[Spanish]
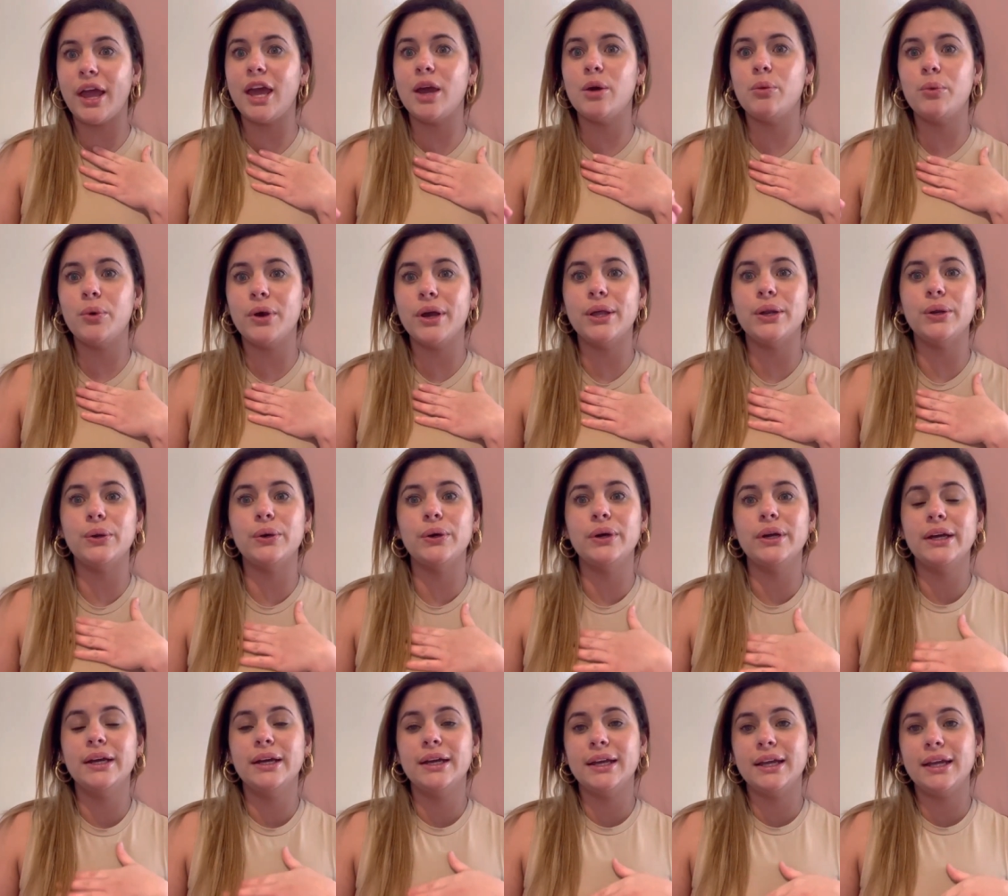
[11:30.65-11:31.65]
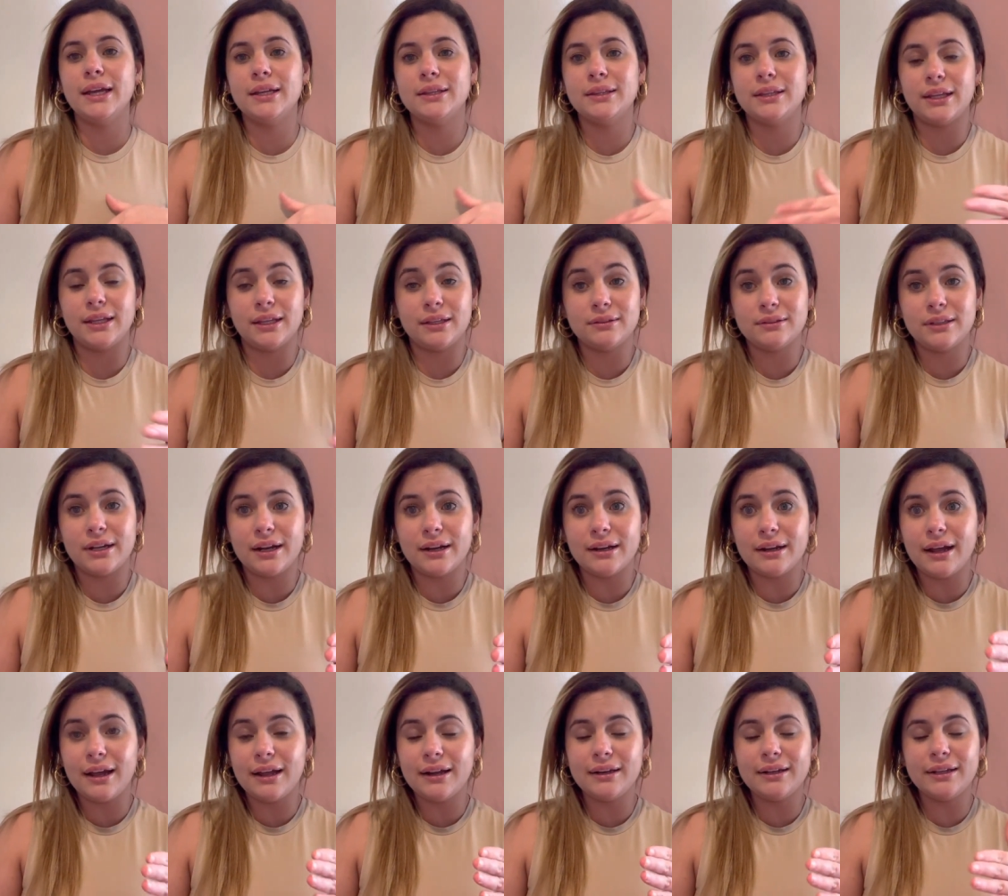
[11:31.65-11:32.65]
Es bueno este, entrar
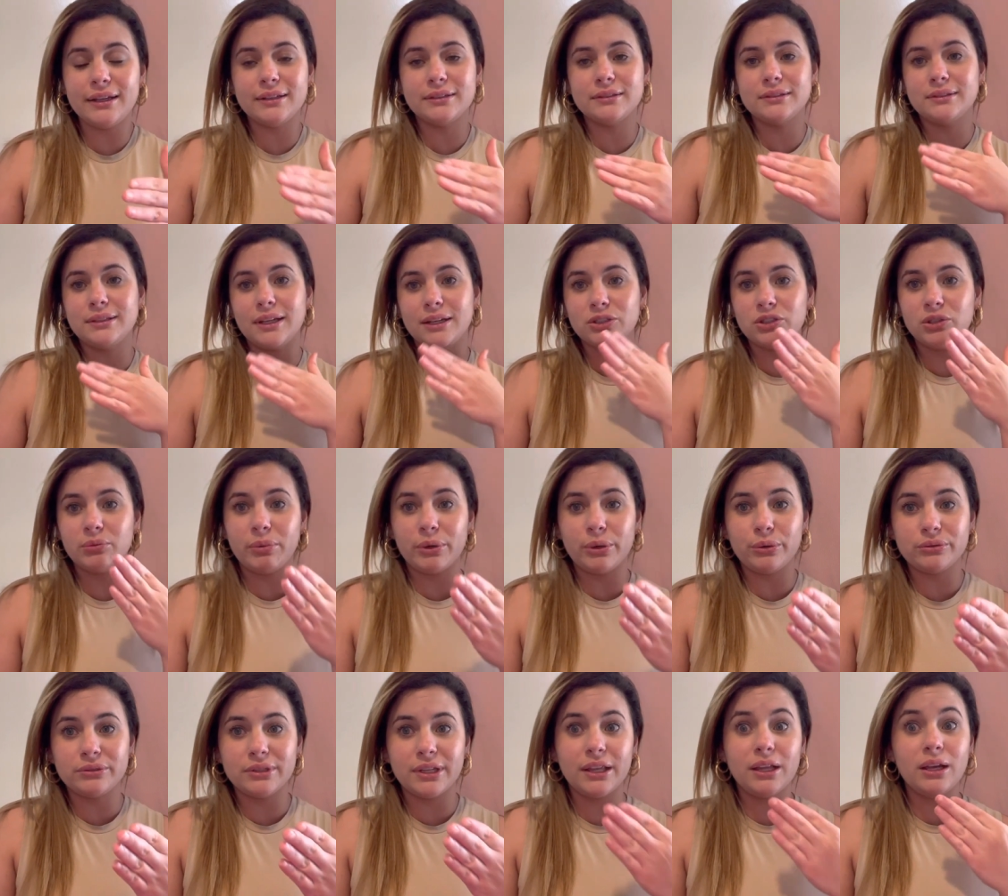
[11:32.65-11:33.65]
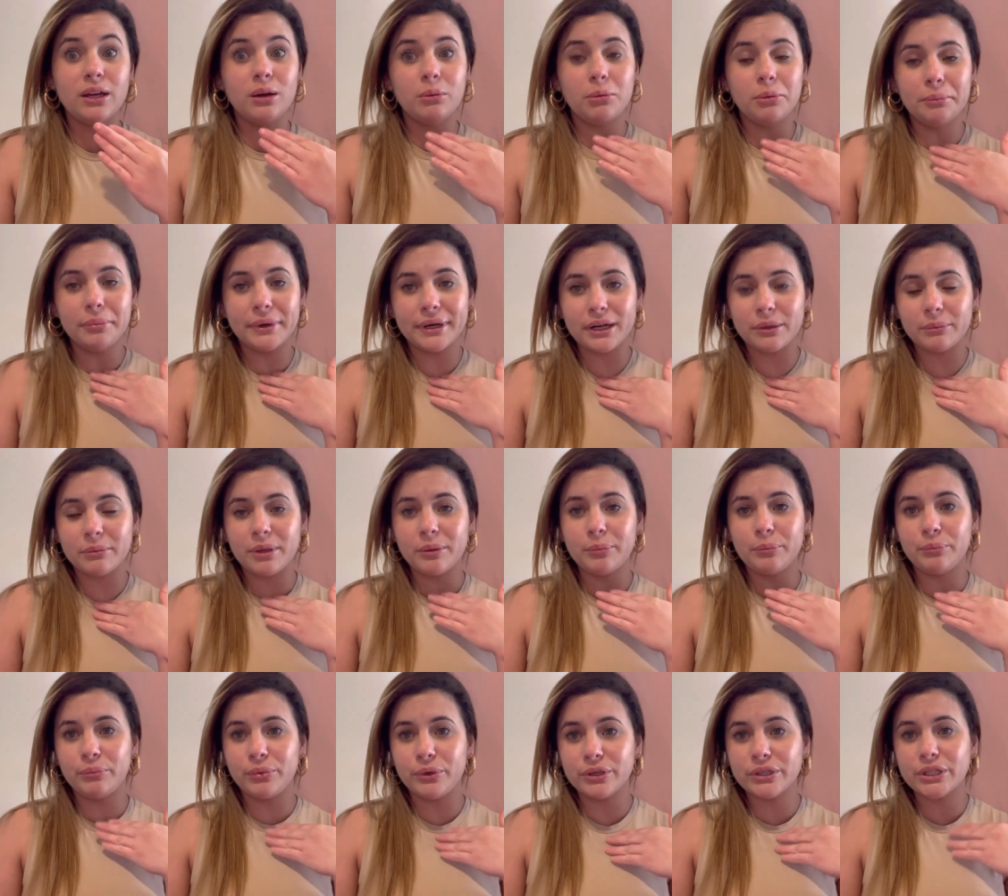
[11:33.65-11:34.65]
al link tanto para ustedes como para mí
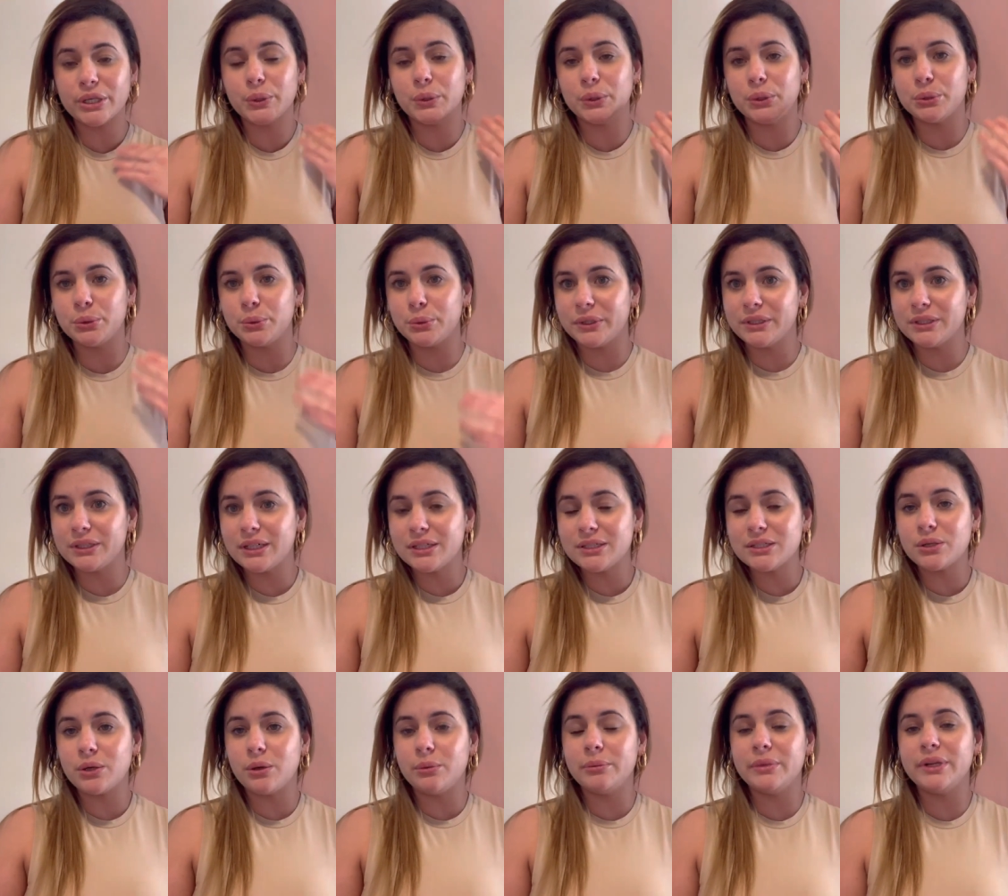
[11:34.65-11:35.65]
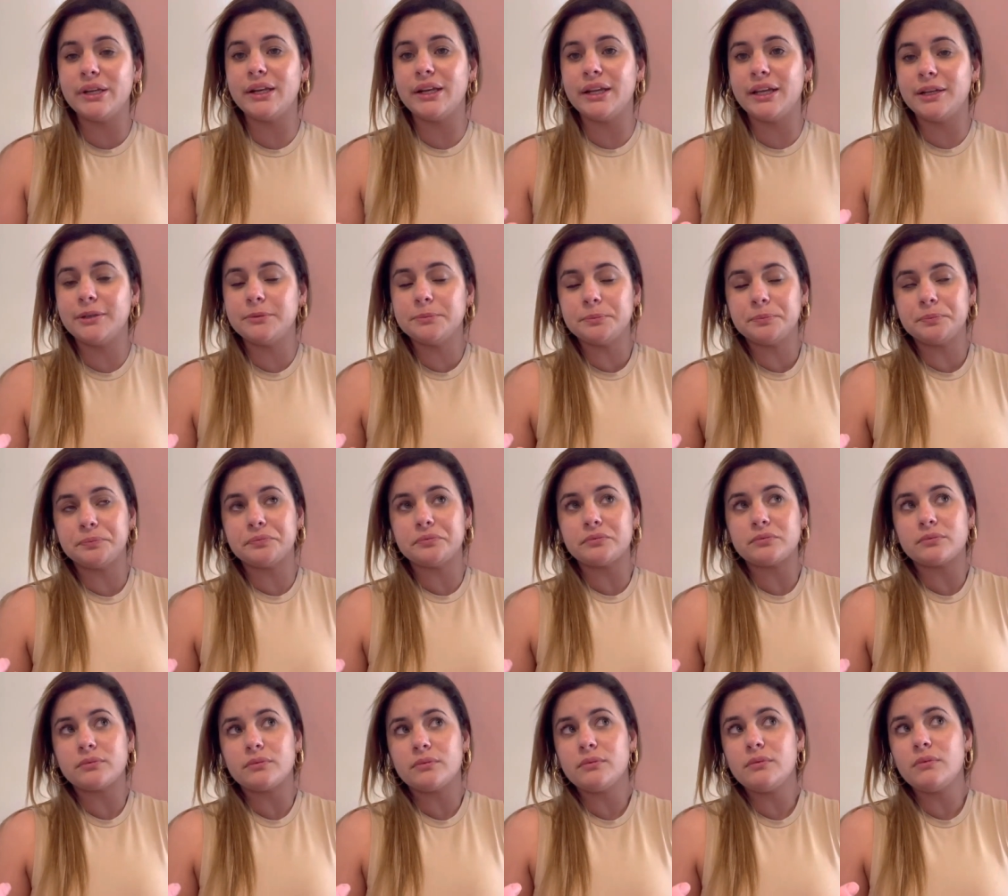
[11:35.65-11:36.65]
porque cuando tú entras con mi link
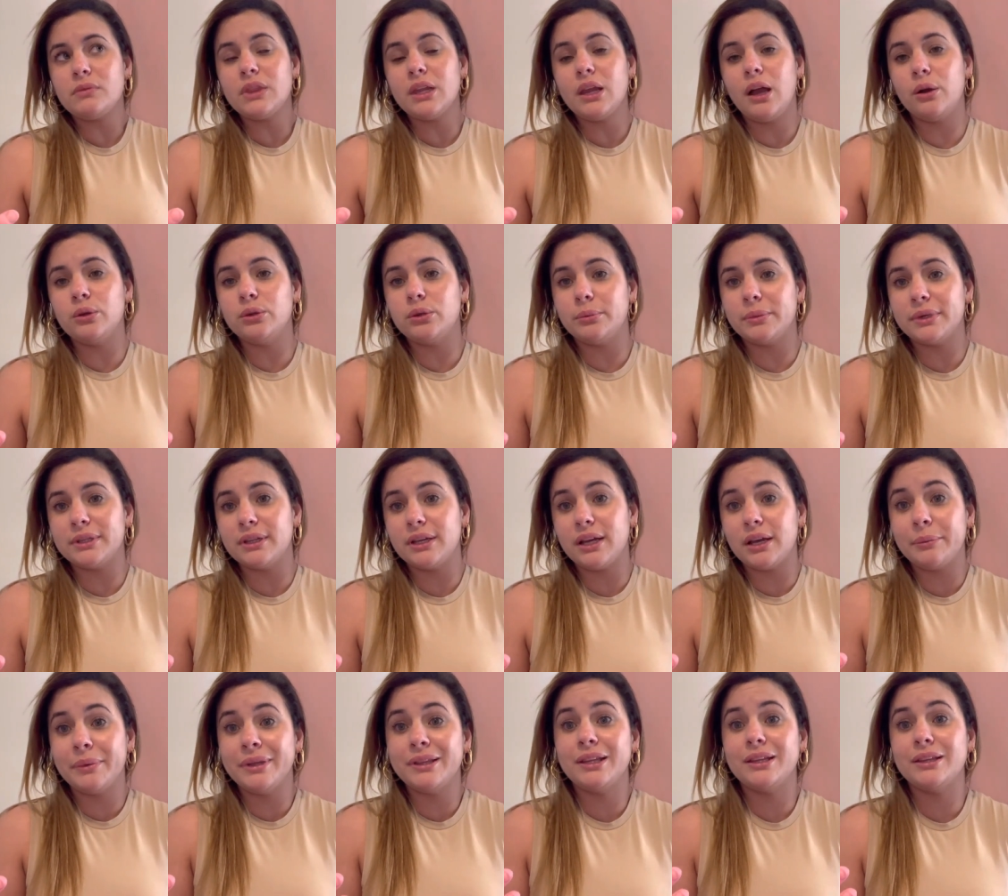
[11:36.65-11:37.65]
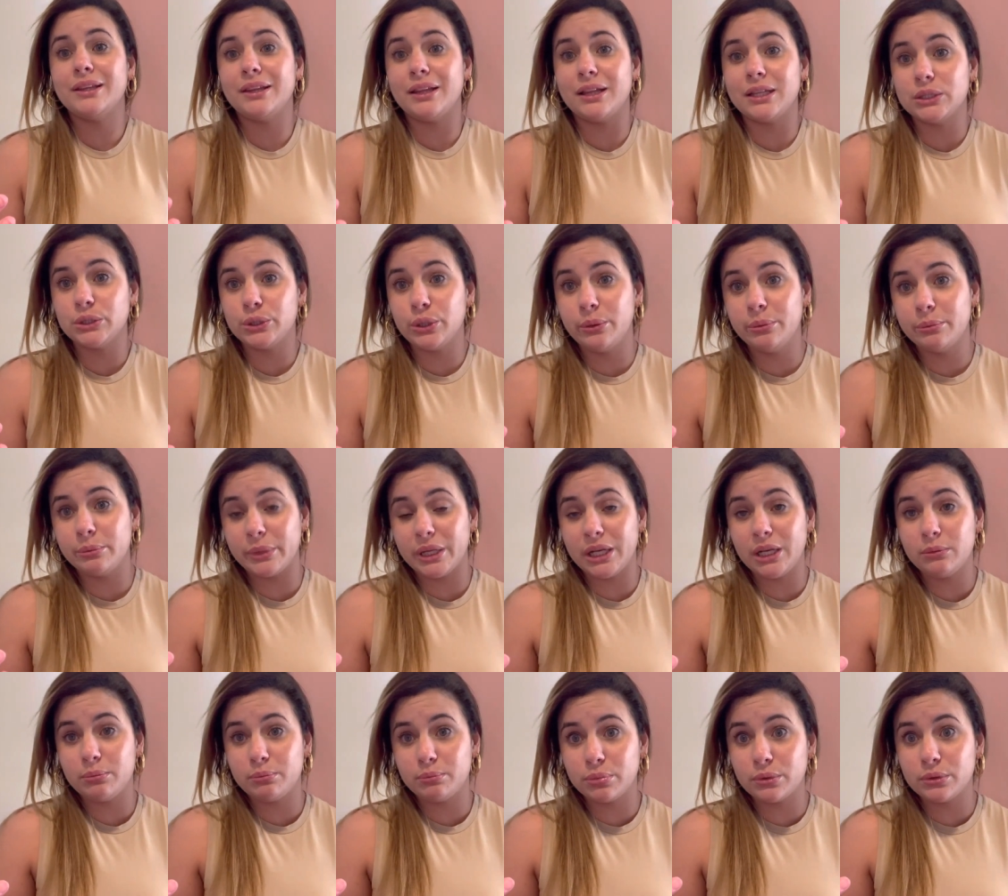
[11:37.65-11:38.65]
automáticamente te dan
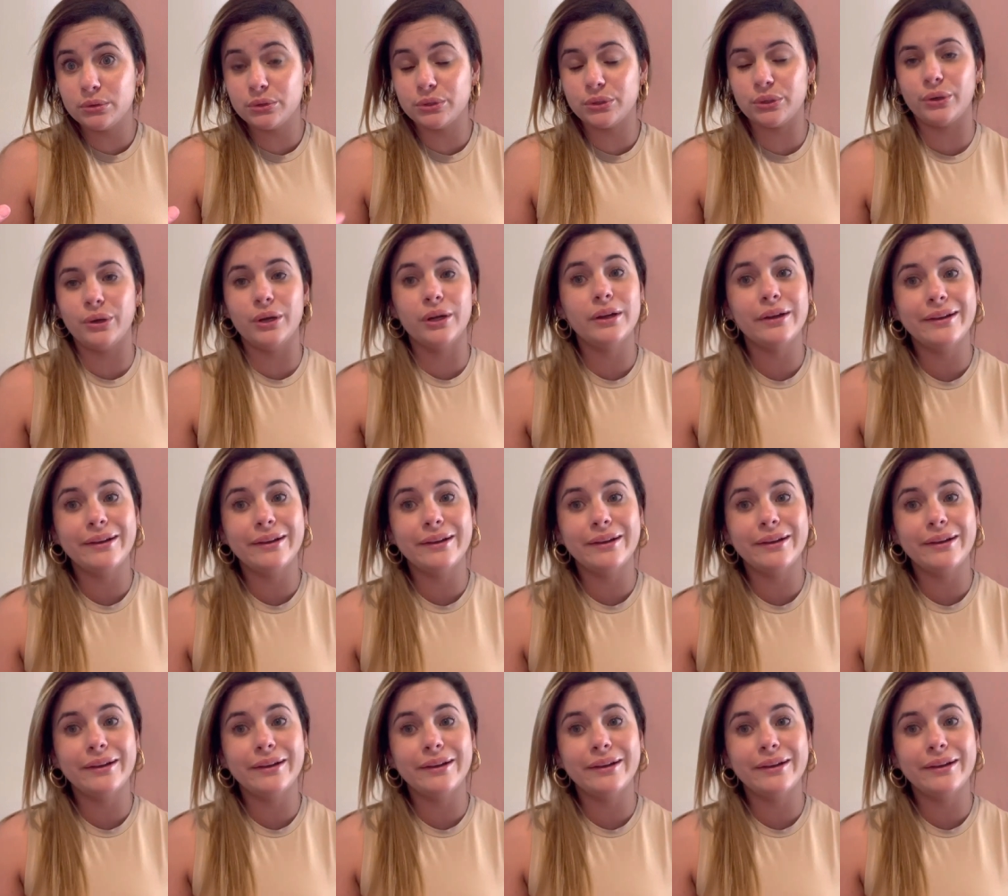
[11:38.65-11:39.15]
2.000 puntos.